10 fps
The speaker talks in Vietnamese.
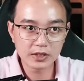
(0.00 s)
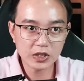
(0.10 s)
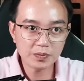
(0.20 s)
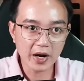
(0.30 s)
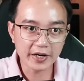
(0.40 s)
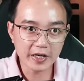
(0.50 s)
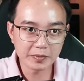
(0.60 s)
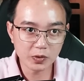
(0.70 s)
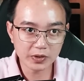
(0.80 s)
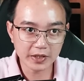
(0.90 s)
Trong màn đêm
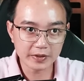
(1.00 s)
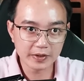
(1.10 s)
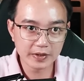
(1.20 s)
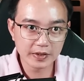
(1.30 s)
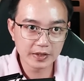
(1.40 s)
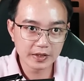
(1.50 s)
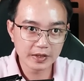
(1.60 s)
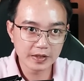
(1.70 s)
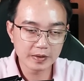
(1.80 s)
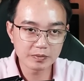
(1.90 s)
u tịch,
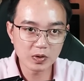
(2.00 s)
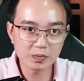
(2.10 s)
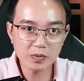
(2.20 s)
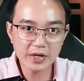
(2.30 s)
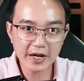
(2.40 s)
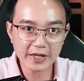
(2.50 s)
một bóng đen